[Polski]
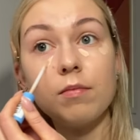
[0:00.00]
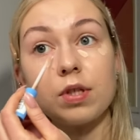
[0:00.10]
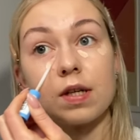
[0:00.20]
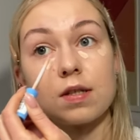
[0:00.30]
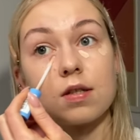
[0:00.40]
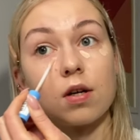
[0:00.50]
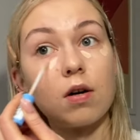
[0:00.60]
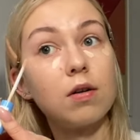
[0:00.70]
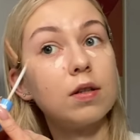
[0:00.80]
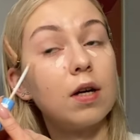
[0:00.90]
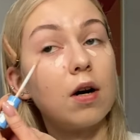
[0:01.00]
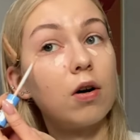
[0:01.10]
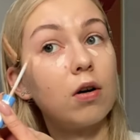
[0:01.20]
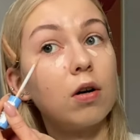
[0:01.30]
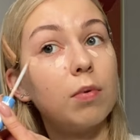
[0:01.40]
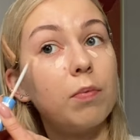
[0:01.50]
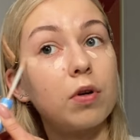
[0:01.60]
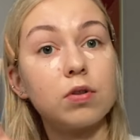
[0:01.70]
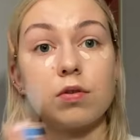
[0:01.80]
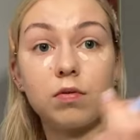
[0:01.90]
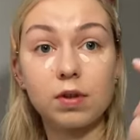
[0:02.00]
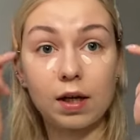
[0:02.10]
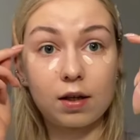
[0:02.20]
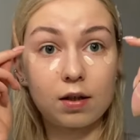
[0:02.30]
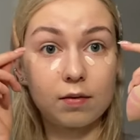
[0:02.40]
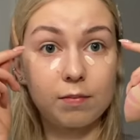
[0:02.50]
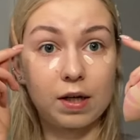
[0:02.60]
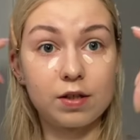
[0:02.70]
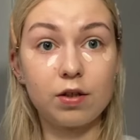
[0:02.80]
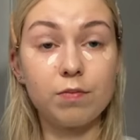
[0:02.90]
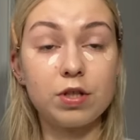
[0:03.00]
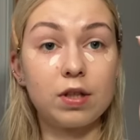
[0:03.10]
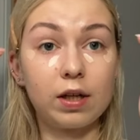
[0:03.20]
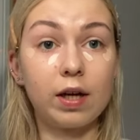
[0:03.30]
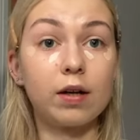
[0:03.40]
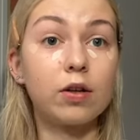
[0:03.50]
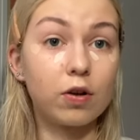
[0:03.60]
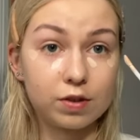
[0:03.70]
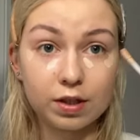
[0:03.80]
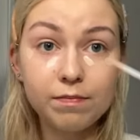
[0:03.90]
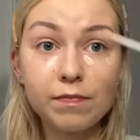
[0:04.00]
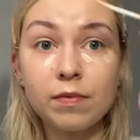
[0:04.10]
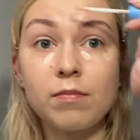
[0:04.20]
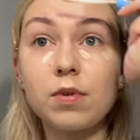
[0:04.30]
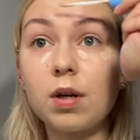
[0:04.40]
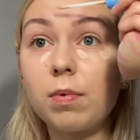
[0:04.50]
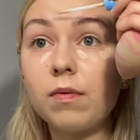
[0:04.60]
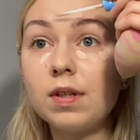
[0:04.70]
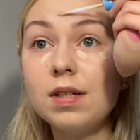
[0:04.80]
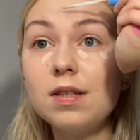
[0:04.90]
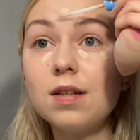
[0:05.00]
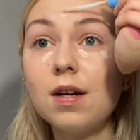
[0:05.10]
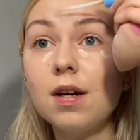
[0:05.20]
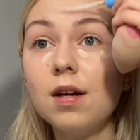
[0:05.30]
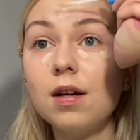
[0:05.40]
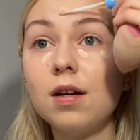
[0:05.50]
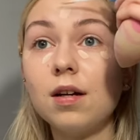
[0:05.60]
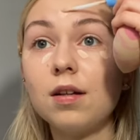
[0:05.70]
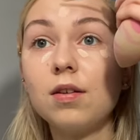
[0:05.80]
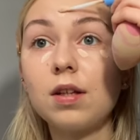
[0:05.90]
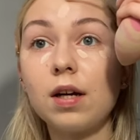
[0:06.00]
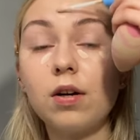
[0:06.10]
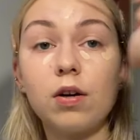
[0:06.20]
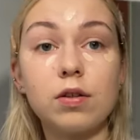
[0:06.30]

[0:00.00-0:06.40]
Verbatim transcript: przez co te oko po prostu tak bardziej robi się takie kocie, można powiedzieć. Y, do tego